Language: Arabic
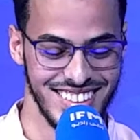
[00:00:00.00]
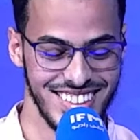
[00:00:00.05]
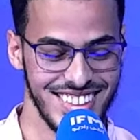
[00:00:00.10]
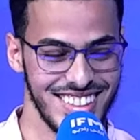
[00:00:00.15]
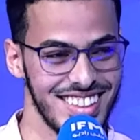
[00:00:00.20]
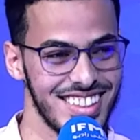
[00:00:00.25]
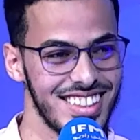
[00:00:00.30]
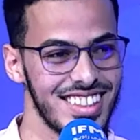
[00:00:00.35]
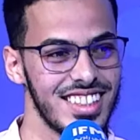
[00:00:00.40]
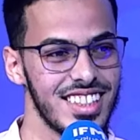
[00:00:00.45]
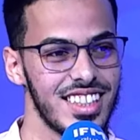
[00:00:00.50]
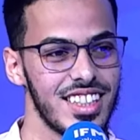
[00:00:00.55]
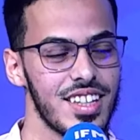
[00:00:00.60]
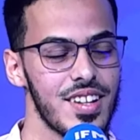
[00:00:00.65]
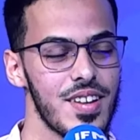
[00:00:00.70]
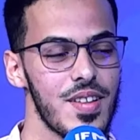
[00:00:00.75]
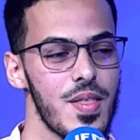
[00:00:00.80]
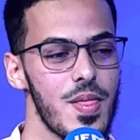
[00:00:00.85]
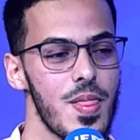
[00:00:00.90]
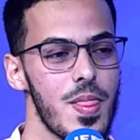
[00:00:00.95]
باهي
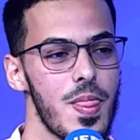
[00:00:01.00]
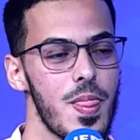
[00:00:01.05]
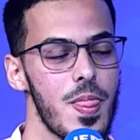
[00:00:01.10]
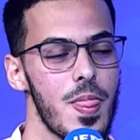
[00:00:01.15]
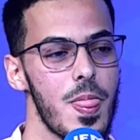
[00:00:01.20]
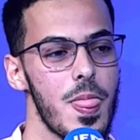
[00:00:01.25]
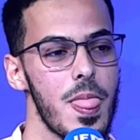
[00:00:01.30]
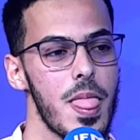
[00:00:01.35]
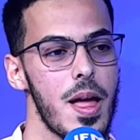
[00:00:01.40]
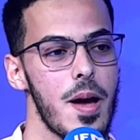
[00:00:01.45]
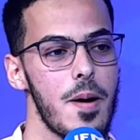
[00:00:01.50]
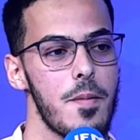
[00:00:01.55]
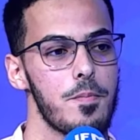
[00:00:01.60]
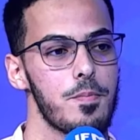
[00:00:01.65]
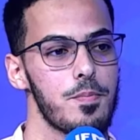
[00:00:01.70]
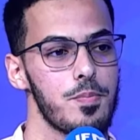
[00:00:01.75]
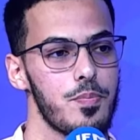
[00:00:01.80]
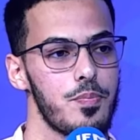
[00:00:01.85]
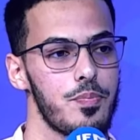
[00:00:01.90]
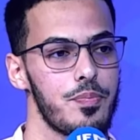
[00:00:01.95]
خلينا نبداو بيك انت
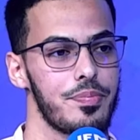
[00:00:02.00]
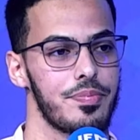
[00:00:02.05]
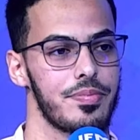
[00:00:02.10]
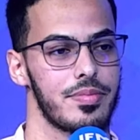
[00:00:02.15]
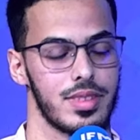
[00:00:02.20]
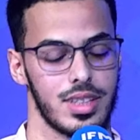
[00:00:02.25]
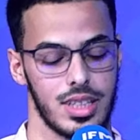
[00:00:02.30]
مالا خلي